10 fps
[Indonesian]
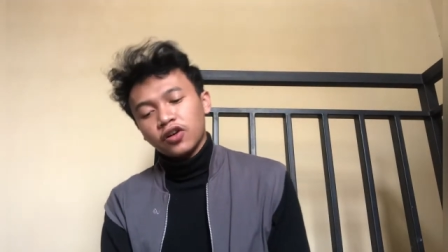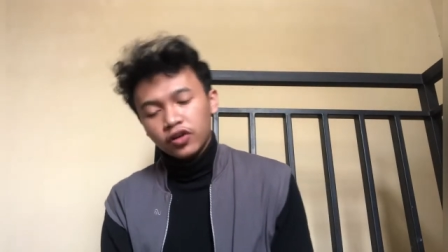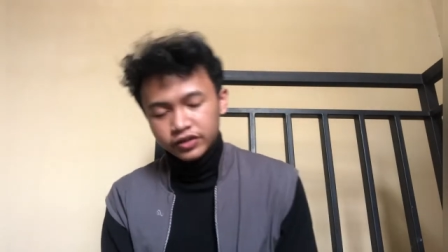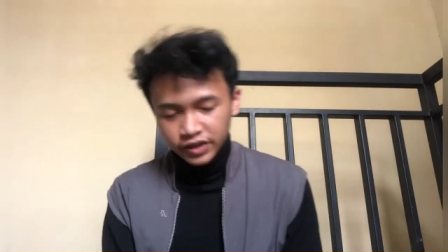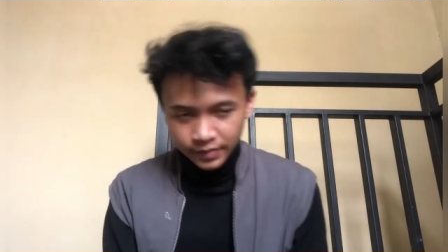
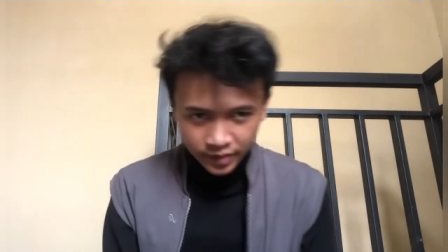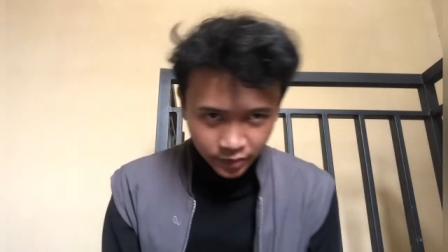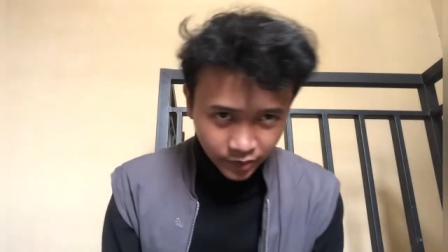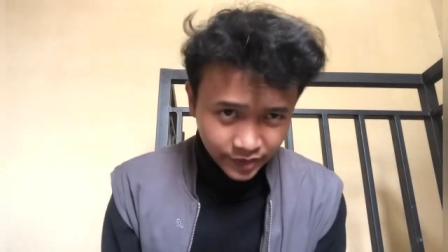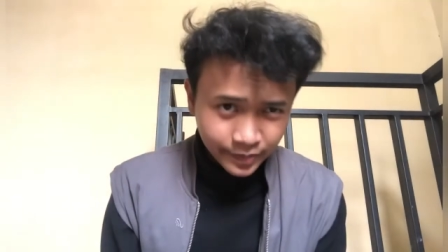konsep
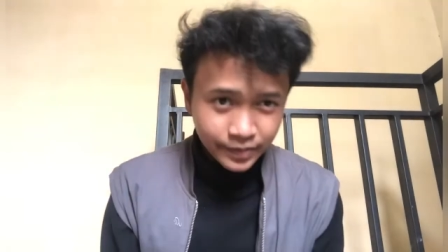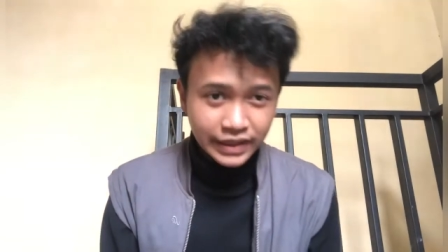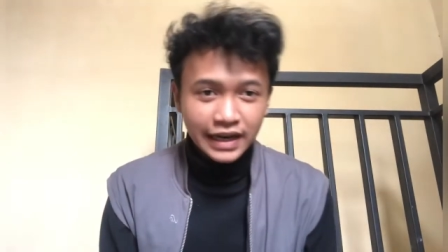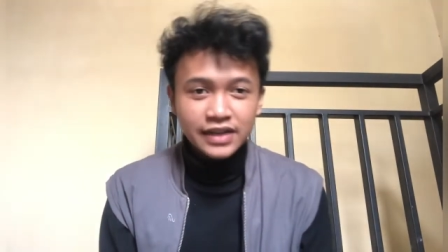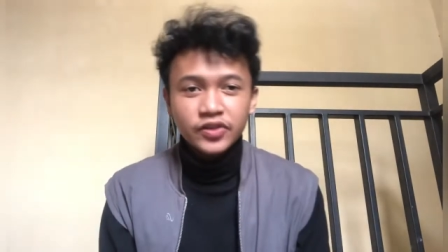
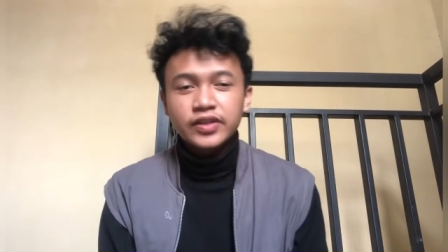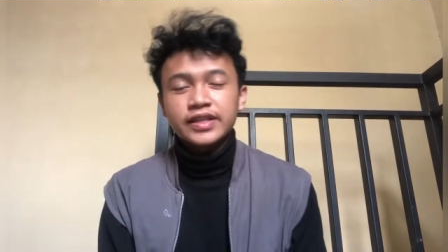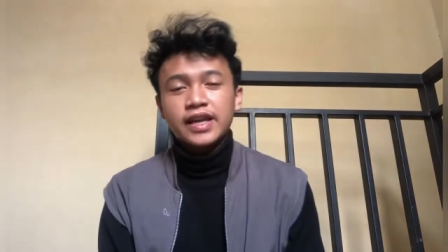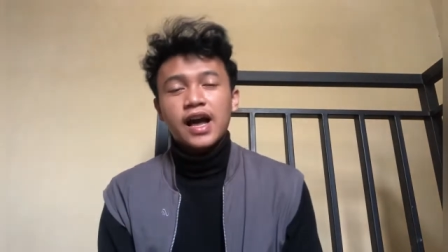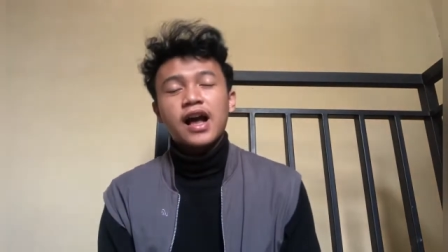kepemimpinan
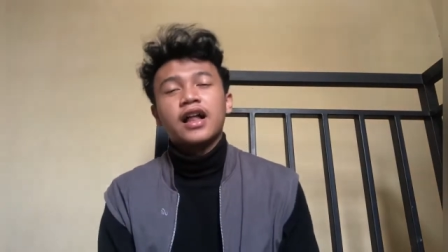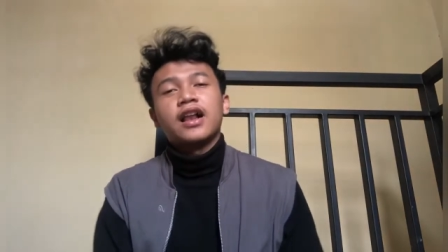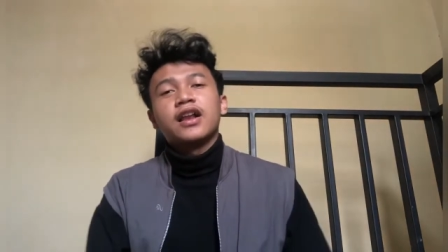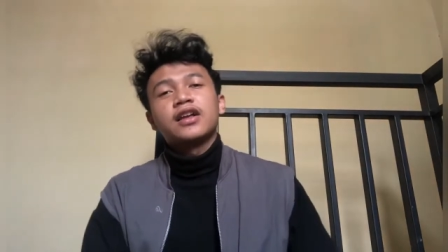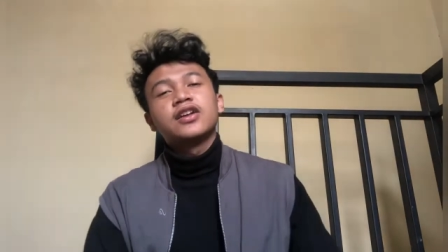sosial
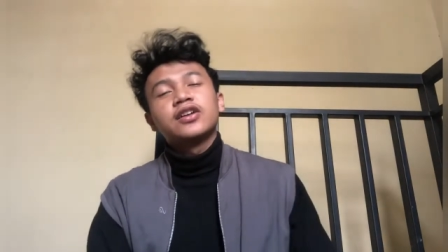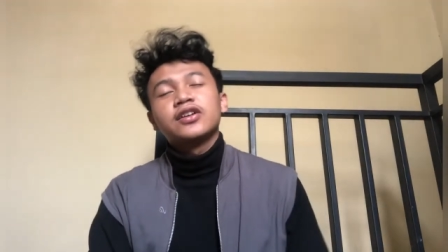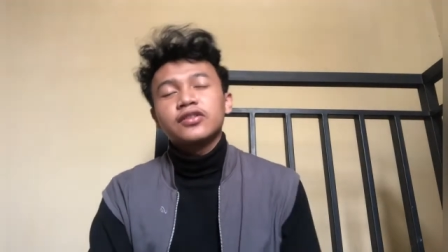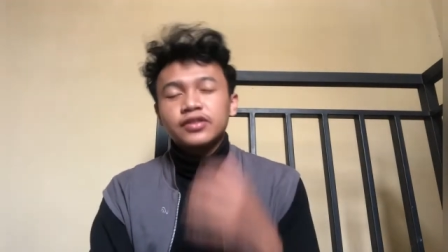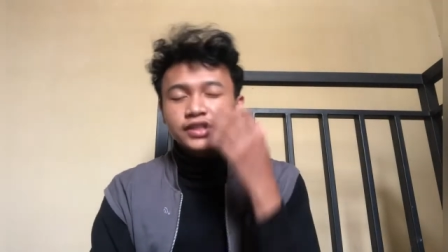
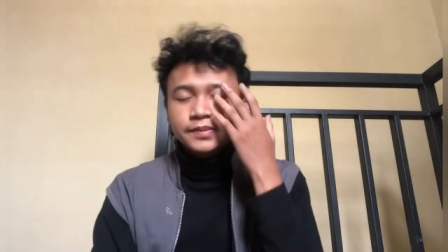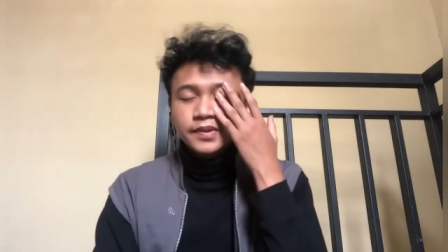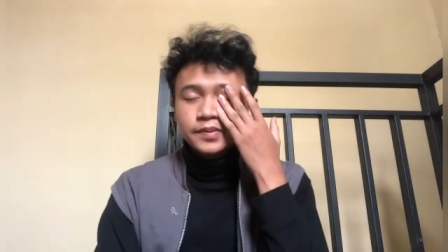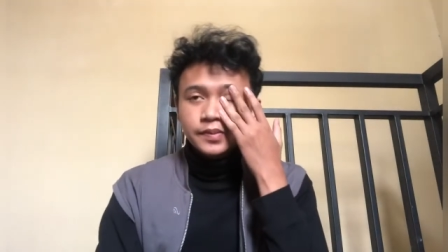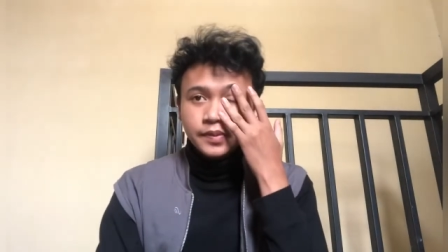Konsep
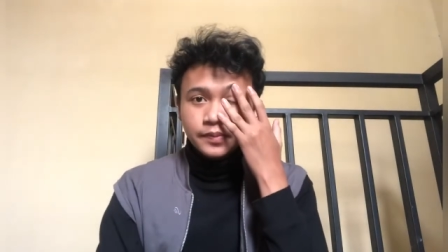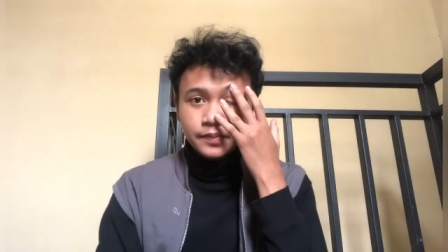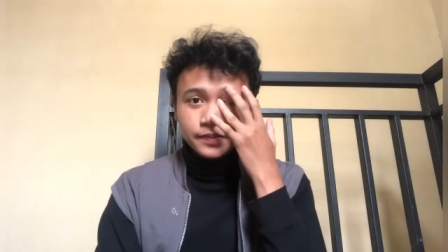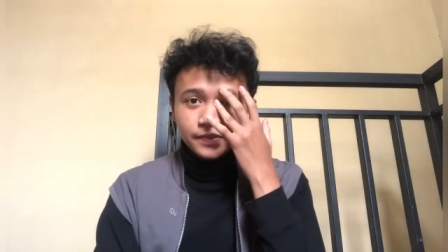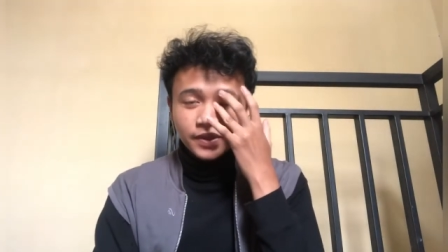
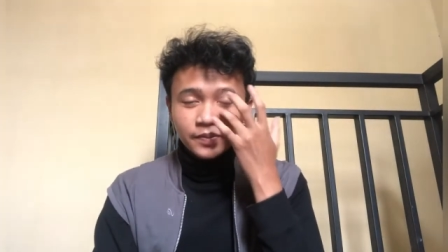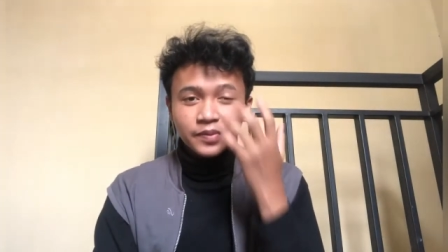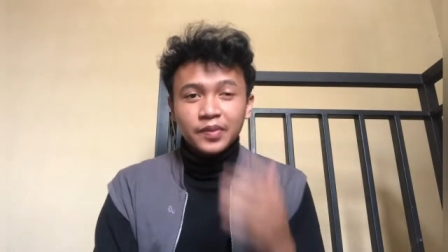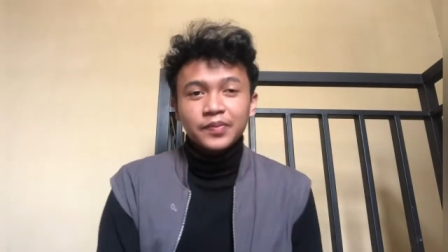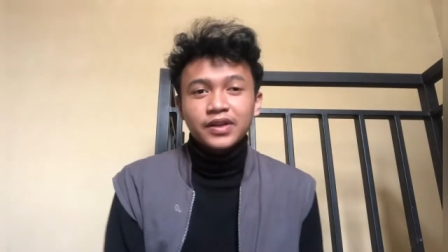
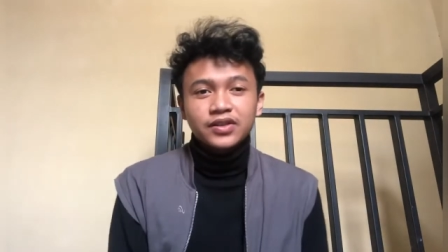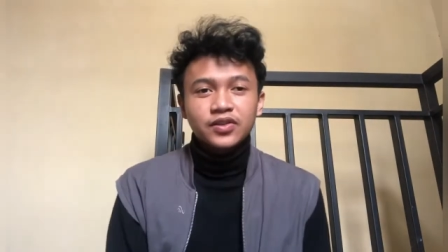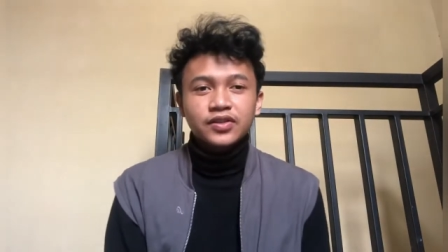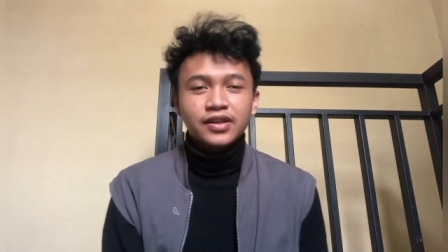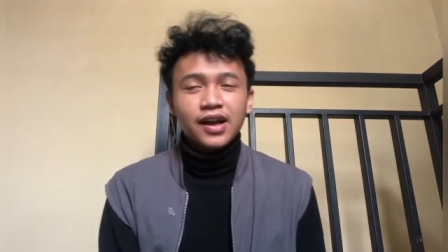kepemimpinan
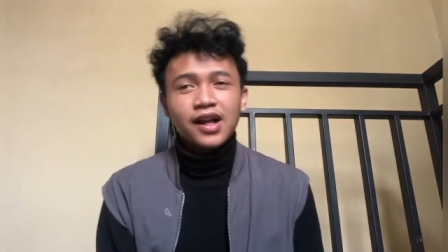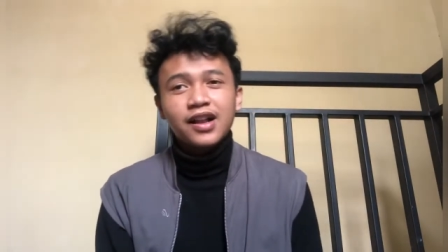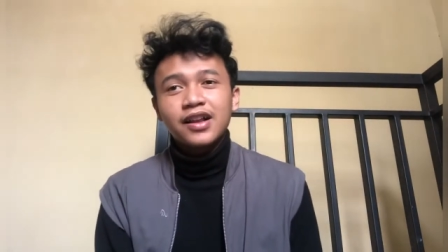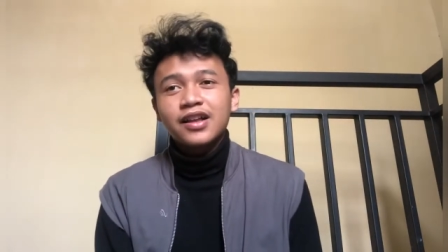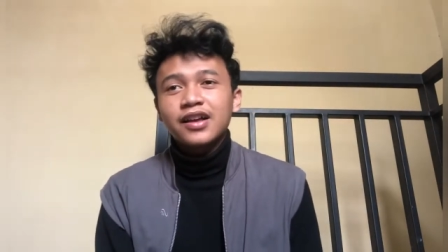
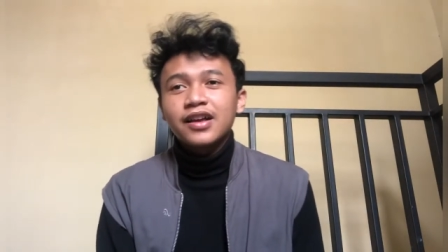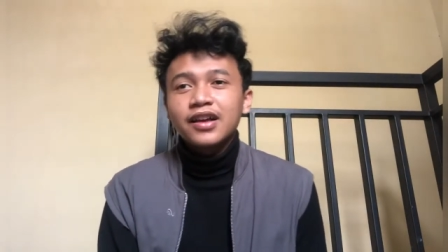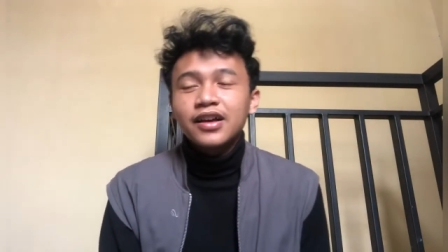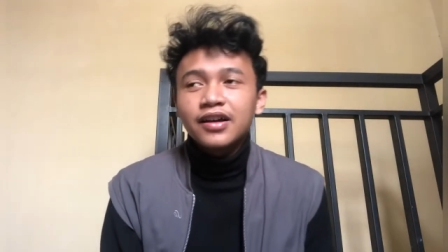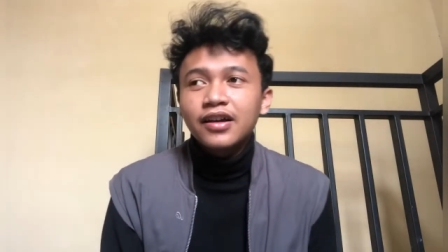sosial
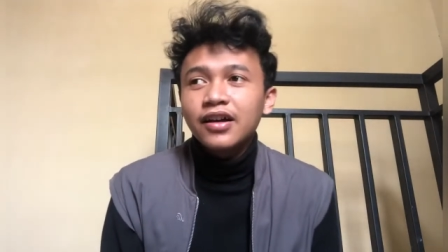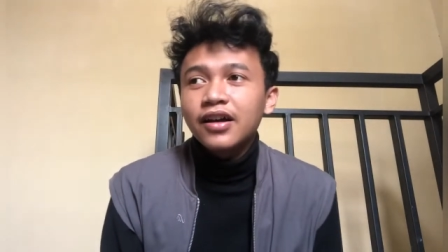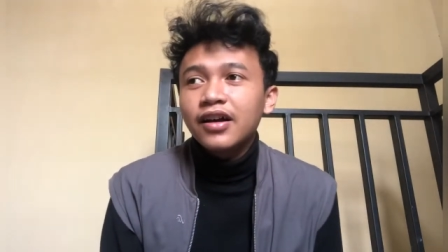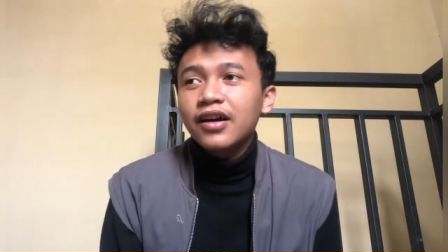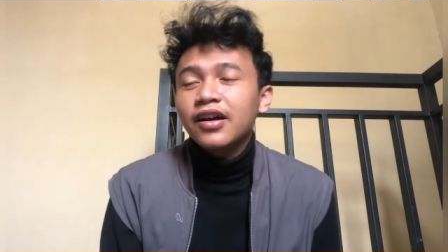
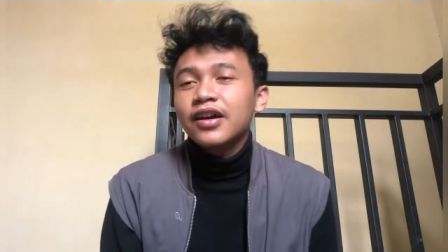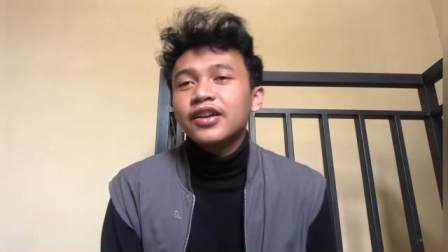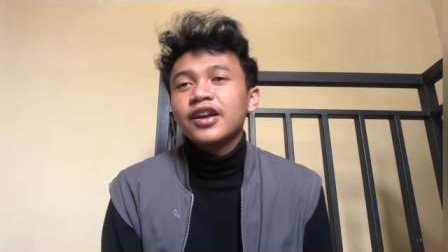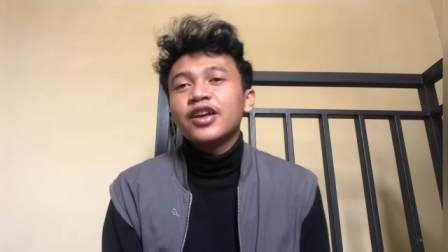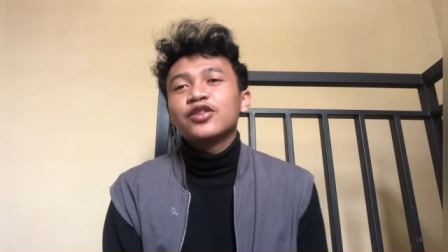uh,
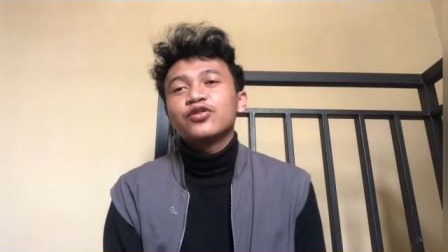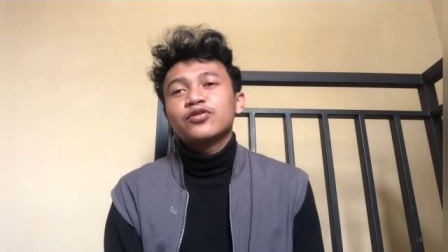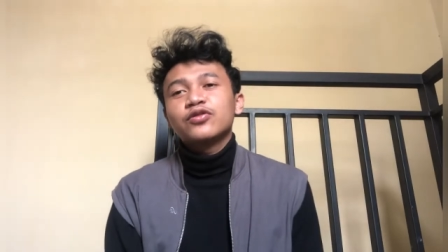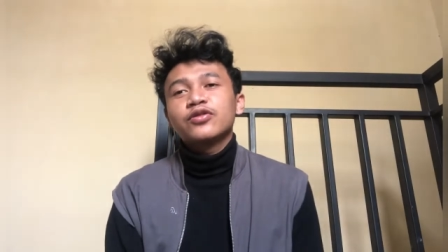yaitu